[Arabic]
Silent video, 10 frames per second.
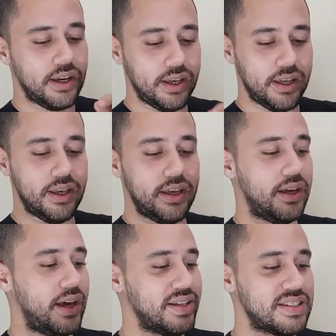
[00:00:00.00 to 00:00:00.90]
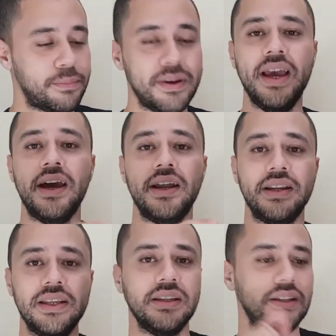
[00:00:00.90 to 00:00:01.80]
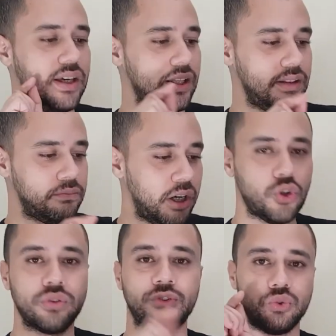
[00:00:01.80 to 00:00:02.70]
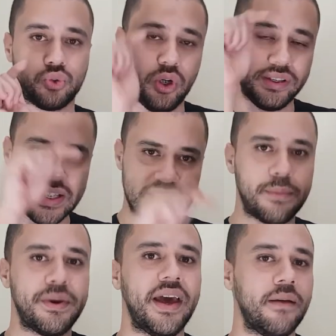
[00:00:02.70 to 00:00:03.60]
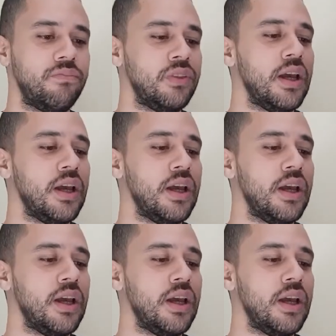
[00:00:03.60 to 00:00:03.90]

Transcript: آه السماح للميكروفون تروح دايس السماح